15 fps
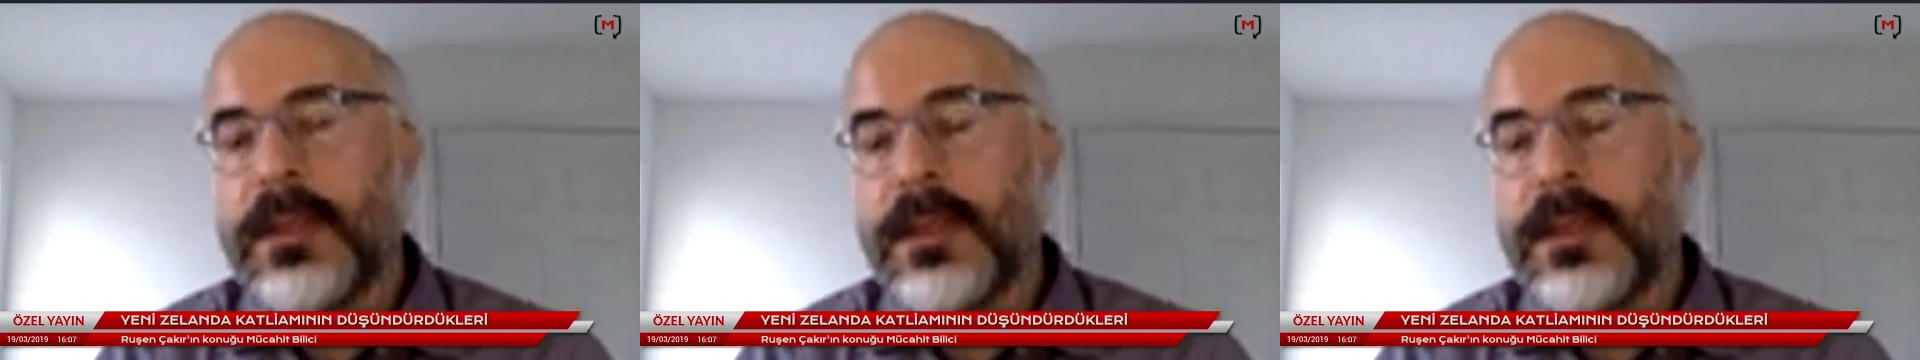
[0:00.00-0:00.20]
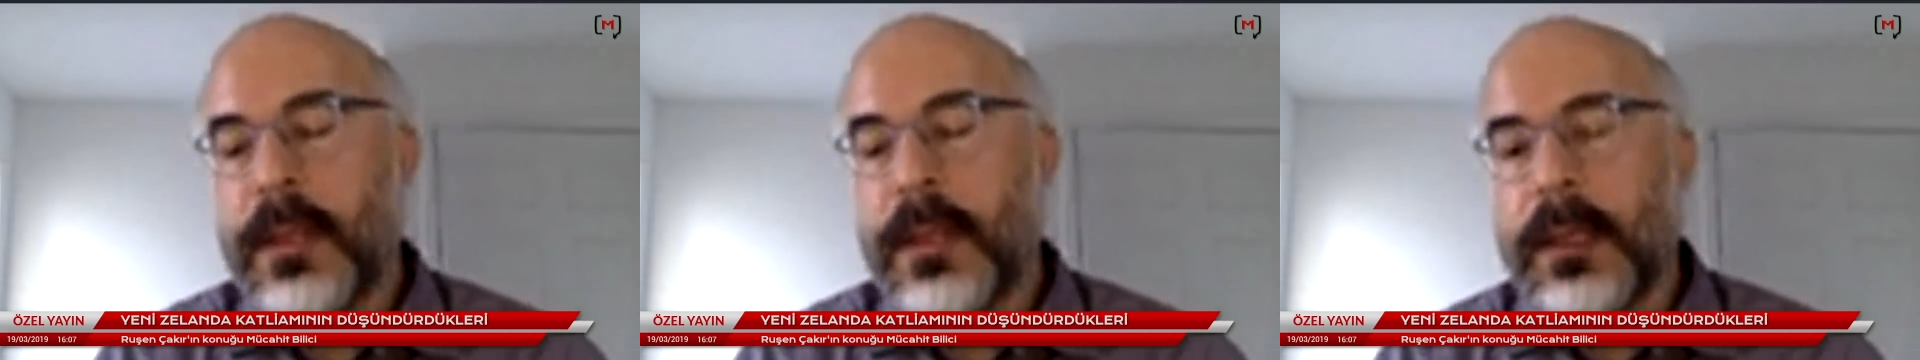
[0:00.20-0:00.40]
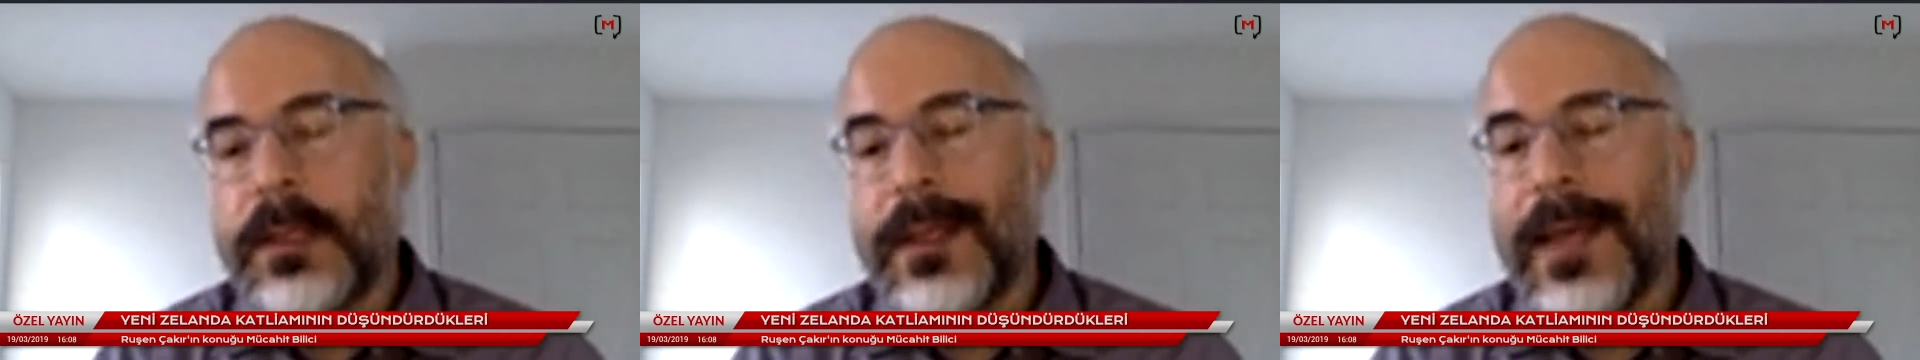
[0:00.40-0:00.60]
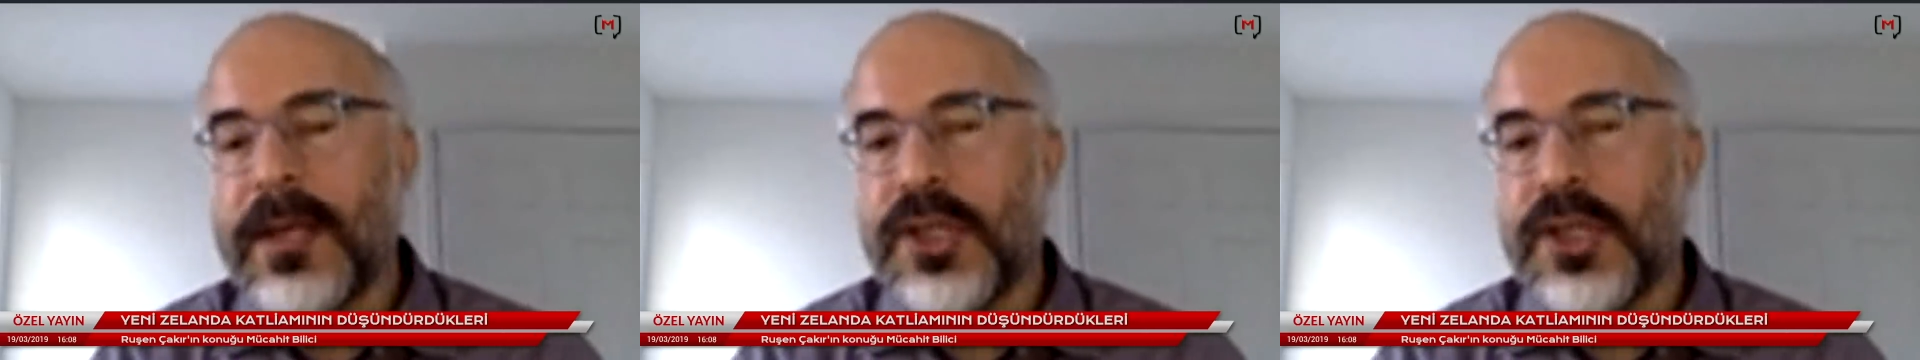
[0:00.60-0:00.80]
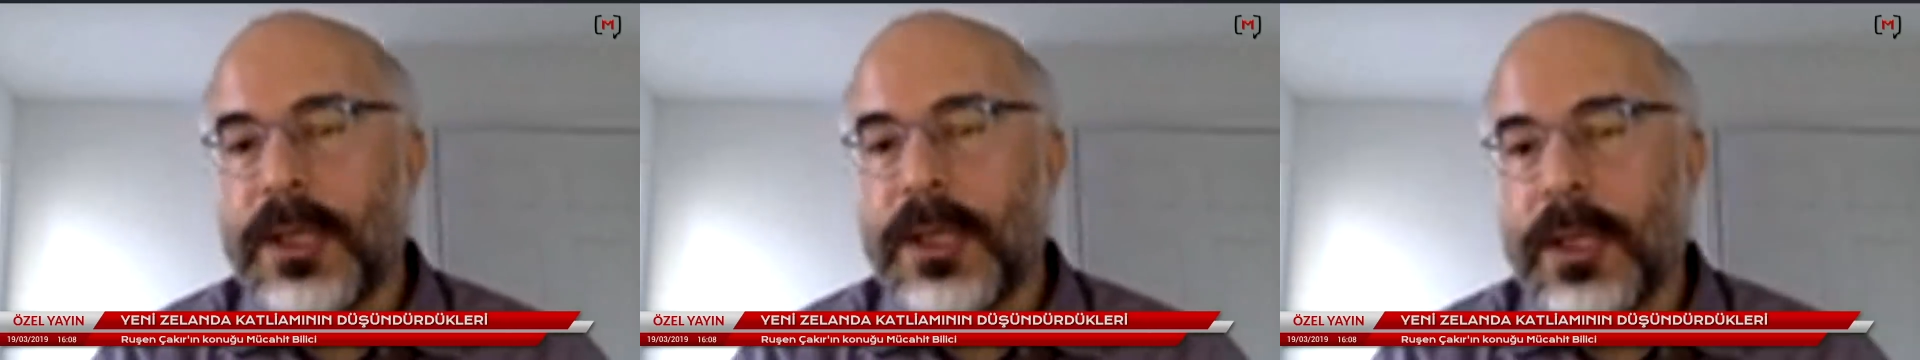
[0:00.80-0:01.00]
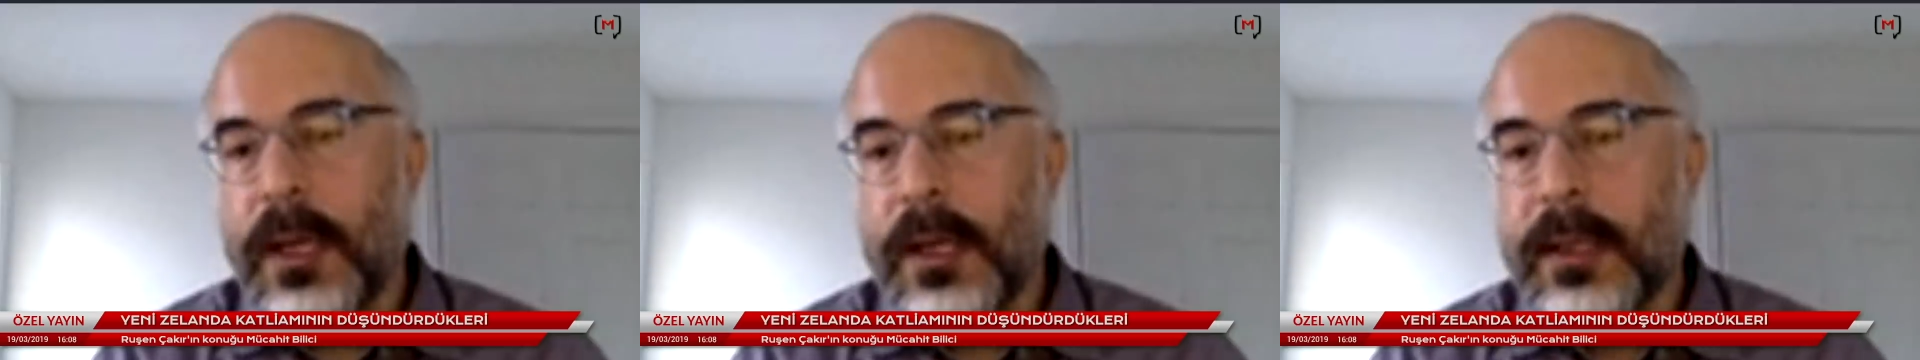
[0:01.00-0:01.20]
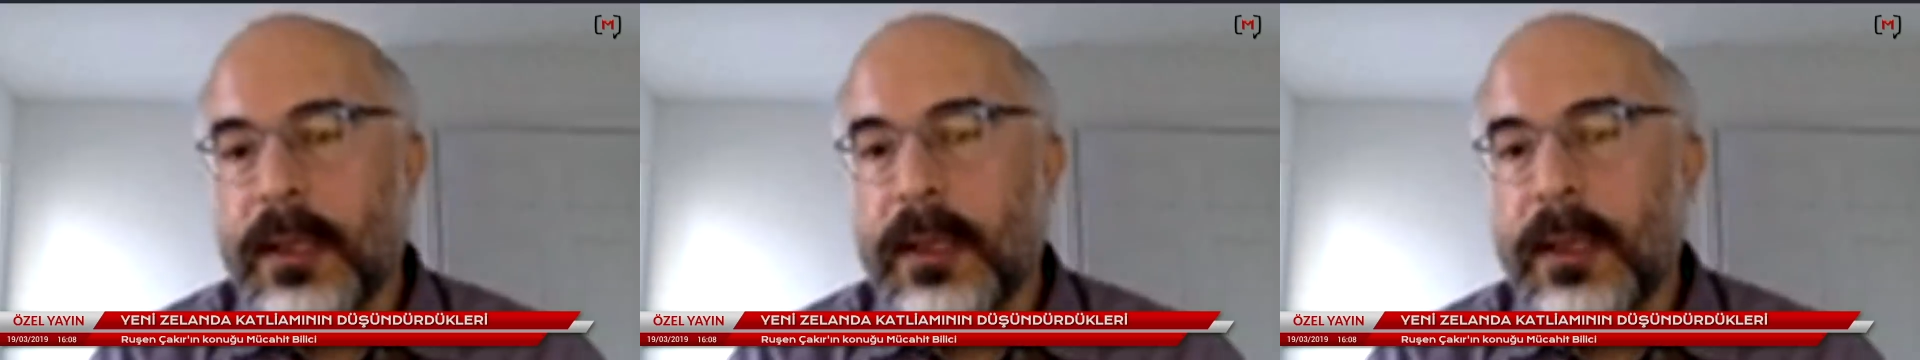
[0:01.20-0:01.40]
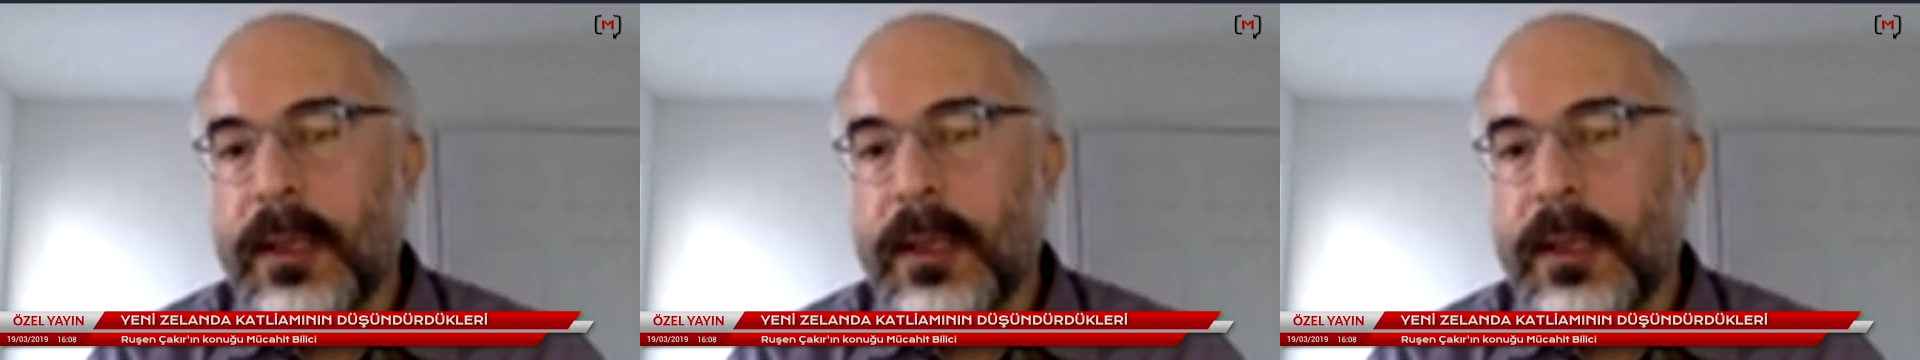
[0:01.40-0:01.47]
bir e, tercih yani.